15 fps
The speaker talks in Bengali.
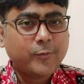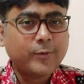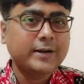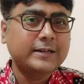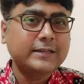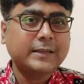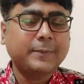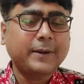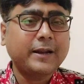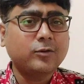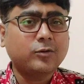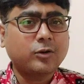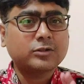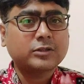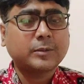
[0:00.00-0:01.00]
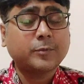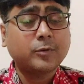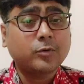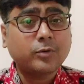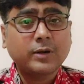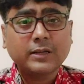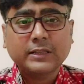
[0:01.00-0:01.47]
করে নিতে পারেন
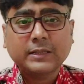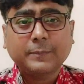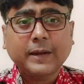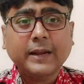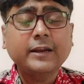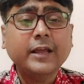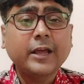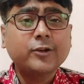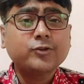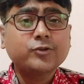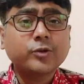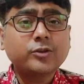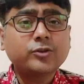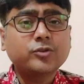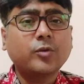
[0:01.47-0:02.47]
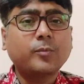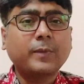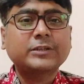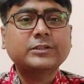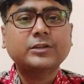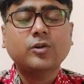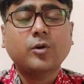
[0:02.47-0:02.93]
কলস্থাপন করে নিতে পারেন চৈত্র
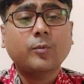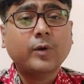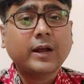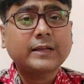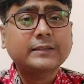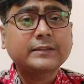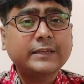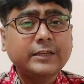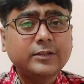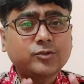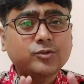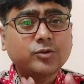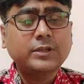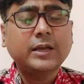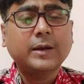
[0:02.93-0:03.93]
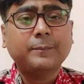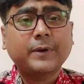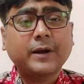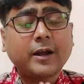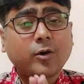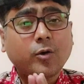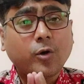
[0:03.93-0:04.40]
মাসে নবরাত্রি যদি
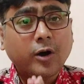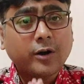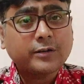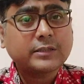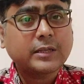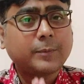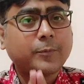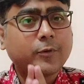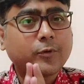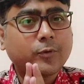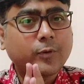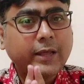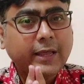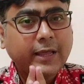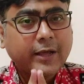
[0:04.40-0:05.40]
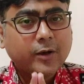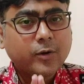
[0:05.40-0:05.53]
আপনারা খড় স্থাপন করে